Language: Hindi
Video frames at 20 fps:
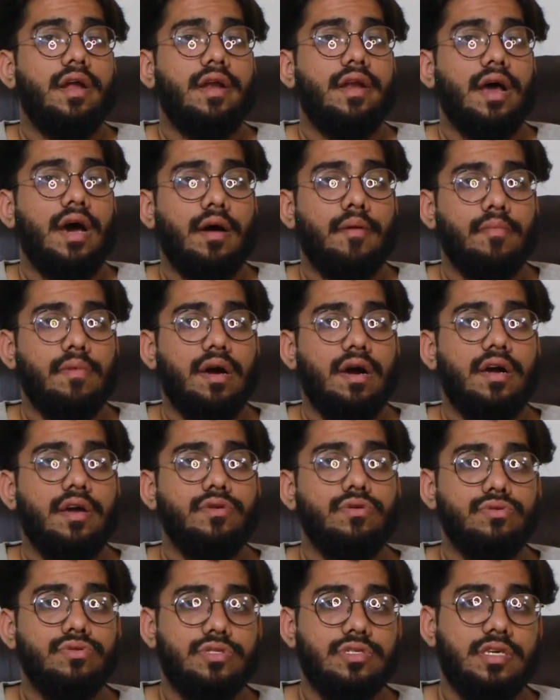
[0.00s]
नाम का
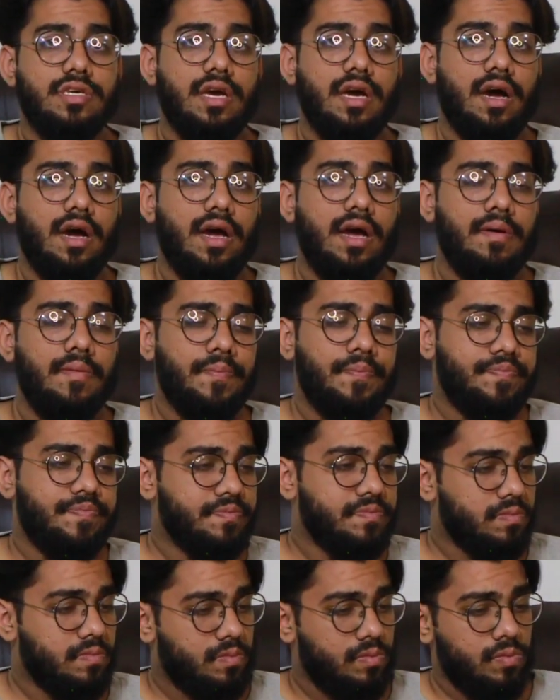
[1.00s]
यूज़ किया है
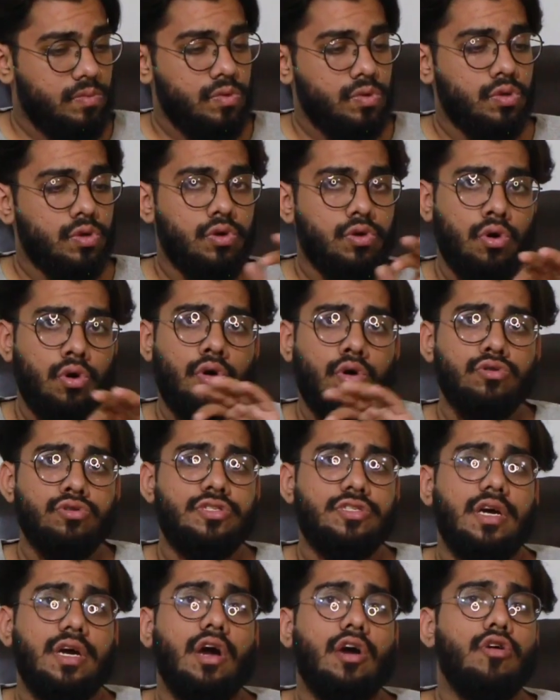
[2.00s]
तो उस
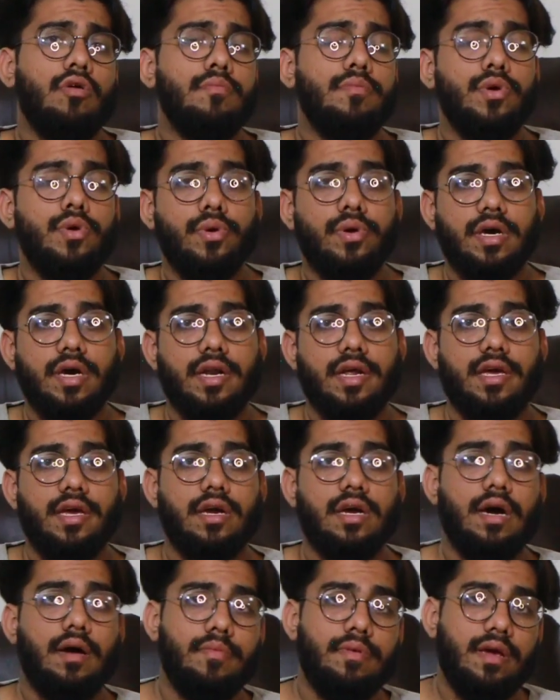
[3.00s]
जगह को म्यूट करके
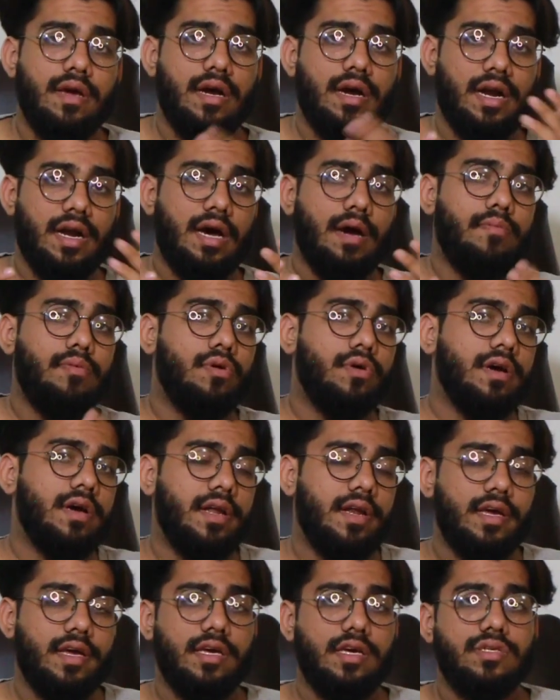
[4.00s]
कब ये गाना अपलोड
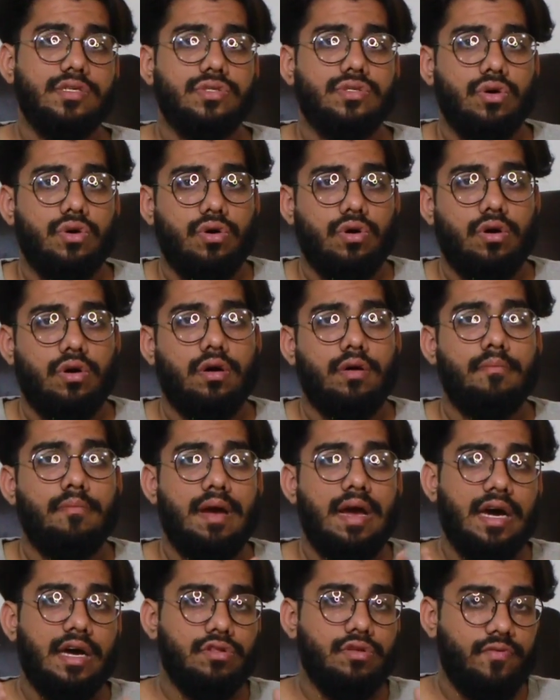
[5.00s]
करेंगे सो
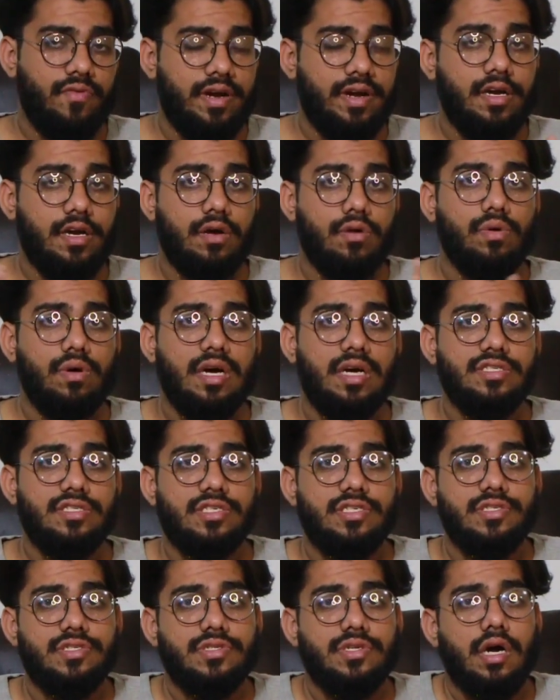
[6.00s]
मैं तो वेट करूँगा
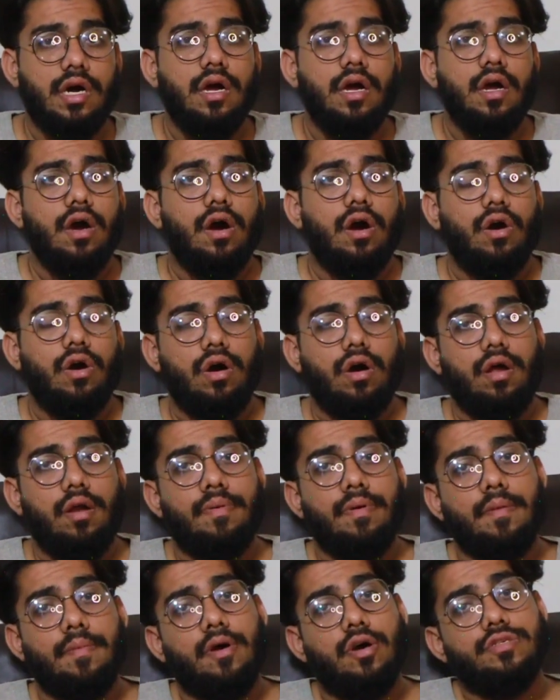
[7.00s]
इस चीज़ का और
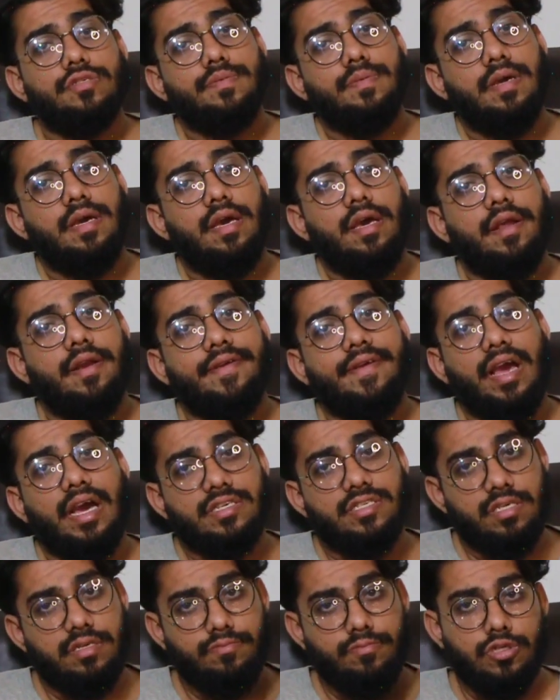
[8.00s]
फिर मैं उस पर
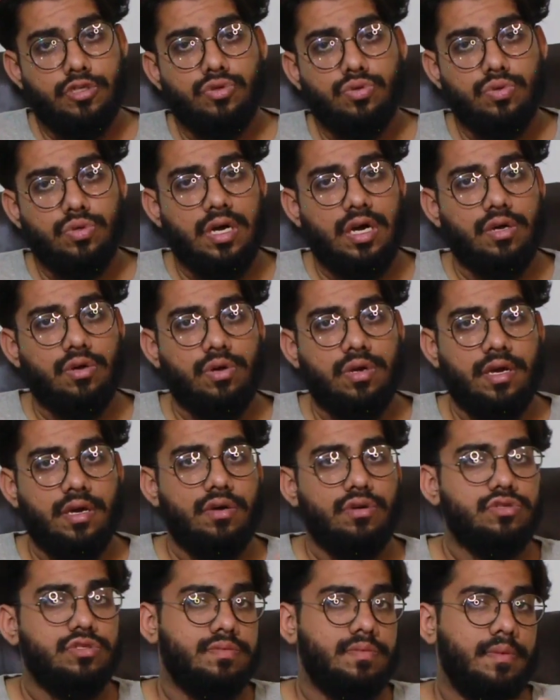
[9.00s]
रिएक्शन भी दूंगा क्योंकि
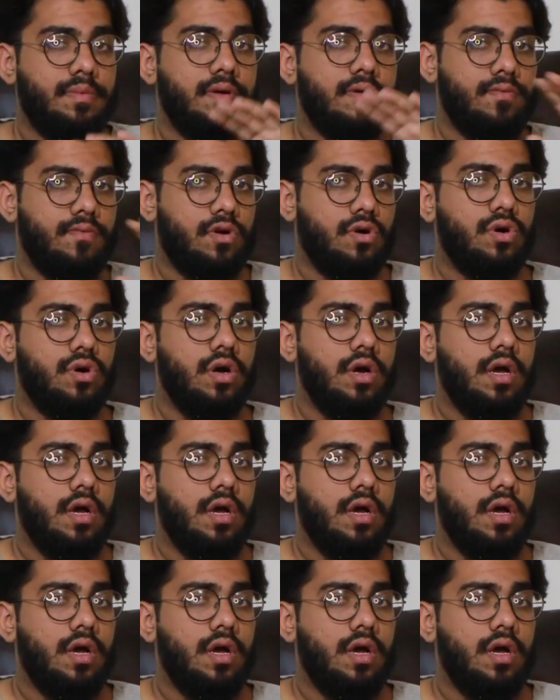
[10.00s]
उसमें फिर वो